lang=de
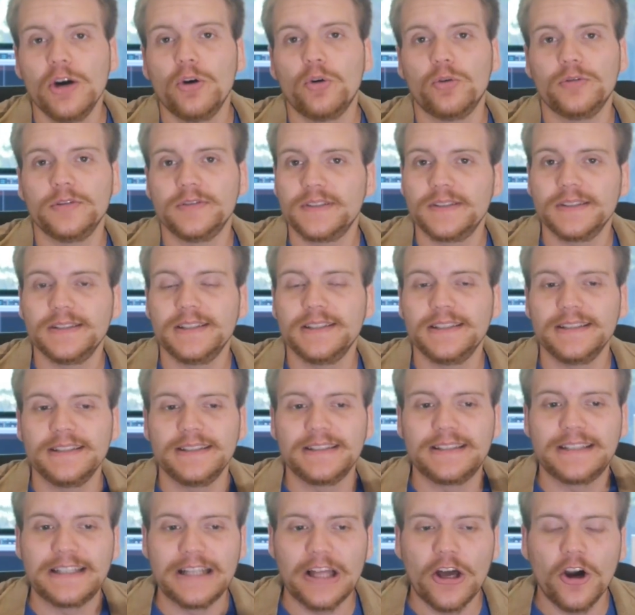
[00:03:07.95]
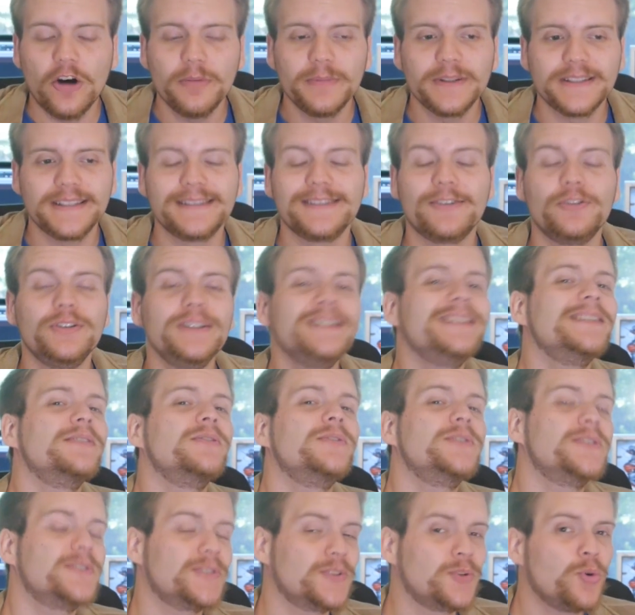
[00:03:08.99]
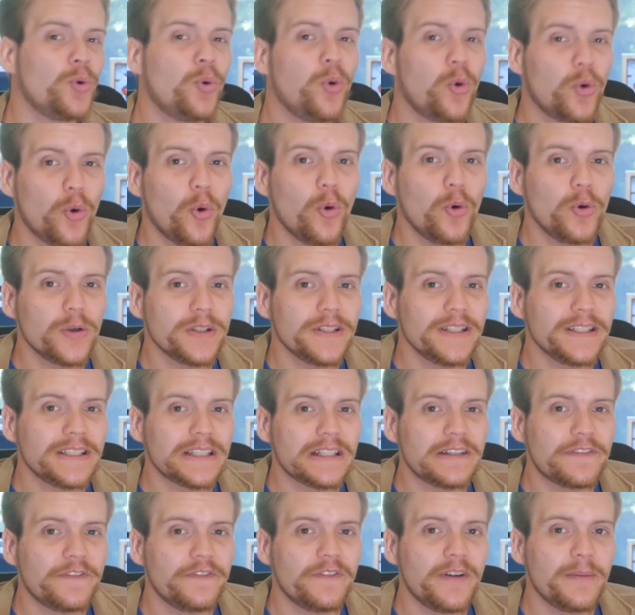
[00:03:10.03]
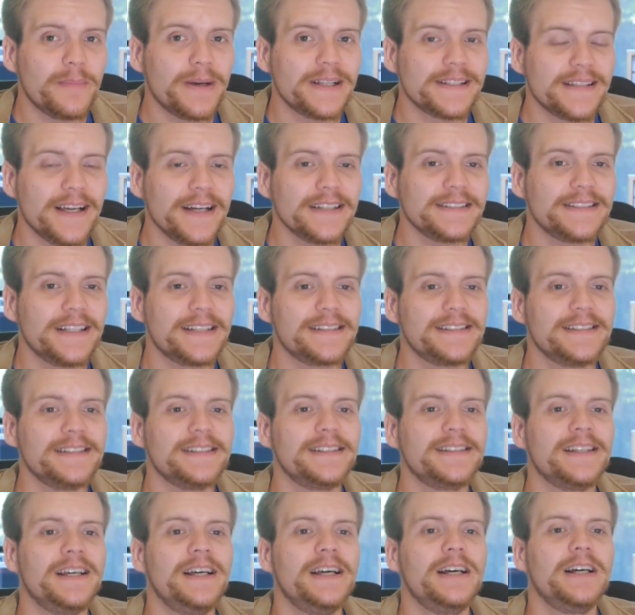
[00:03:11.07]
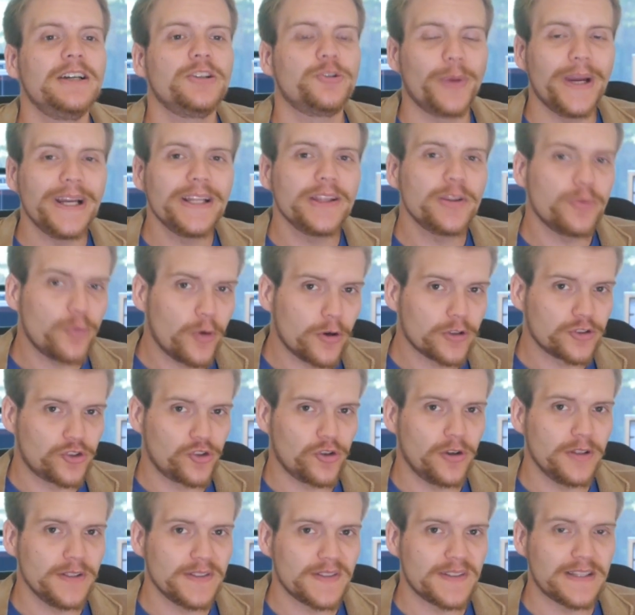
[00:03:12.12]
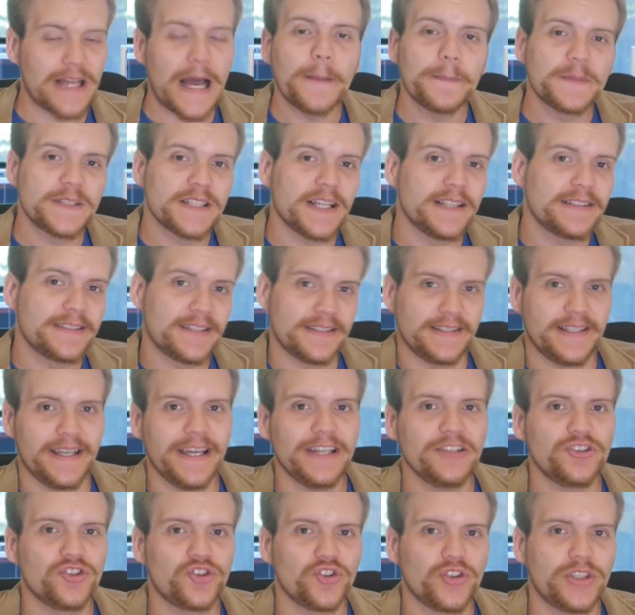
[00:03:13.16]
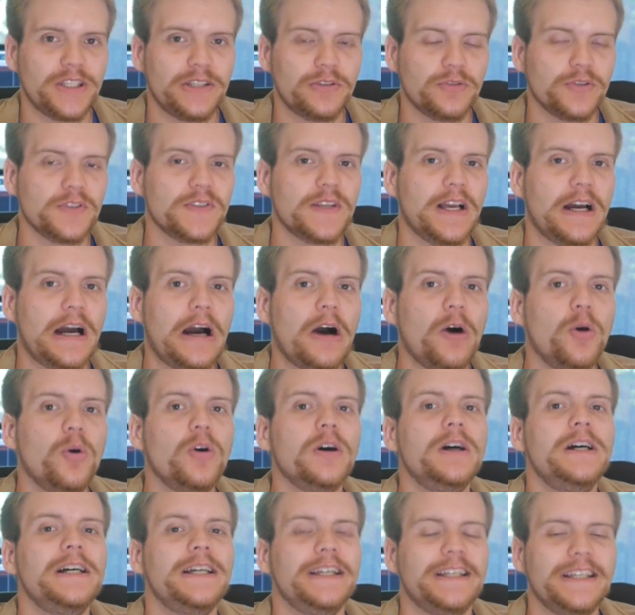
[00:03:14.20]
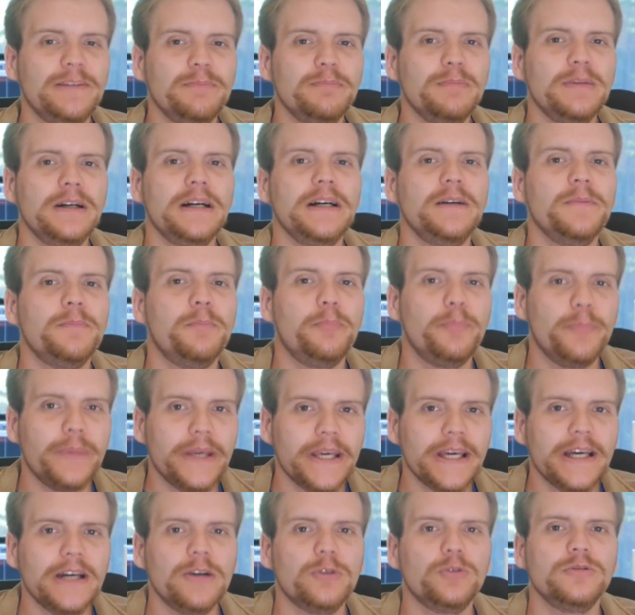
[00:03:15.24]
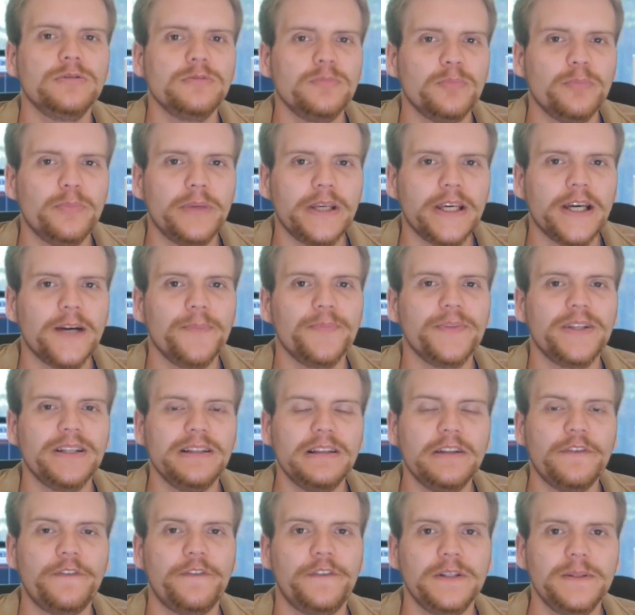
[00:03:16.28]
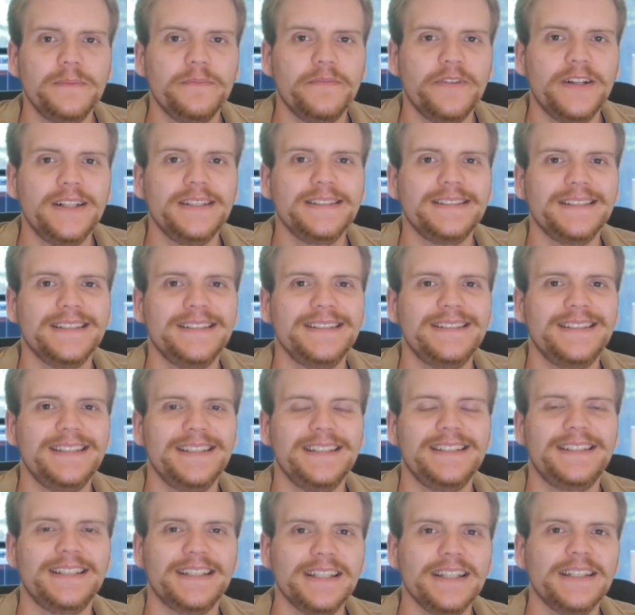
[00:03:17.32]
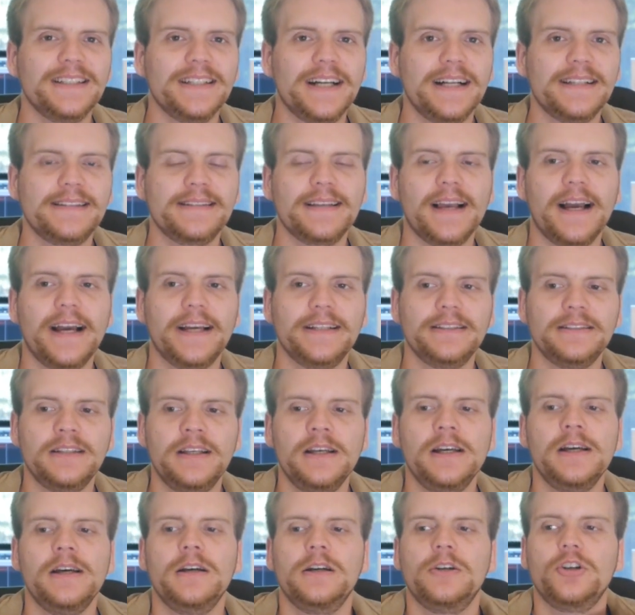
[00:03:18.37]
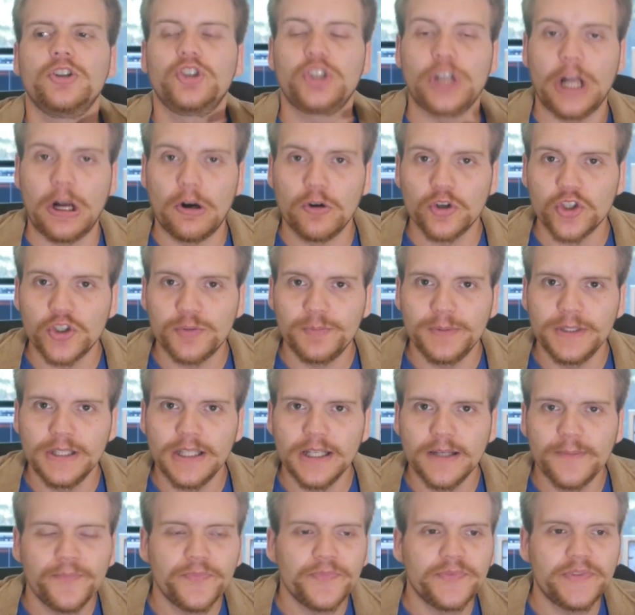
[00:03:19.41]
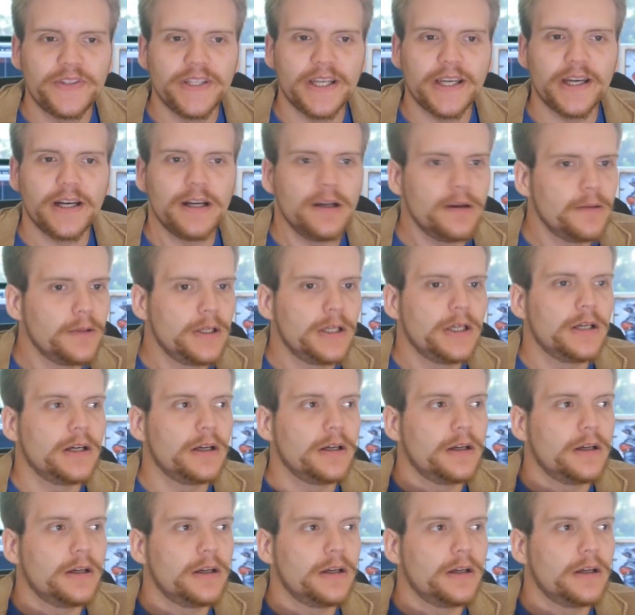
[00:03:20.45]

Und ich glaube, es ist auch nicht zu hoch gegriffen, wenn man sagt, dass sich Dwayne The Rock Johnson abseits des Actionkinos auch immer mehr und mehr in die Filmwelt integriert als ein Schauspieler, der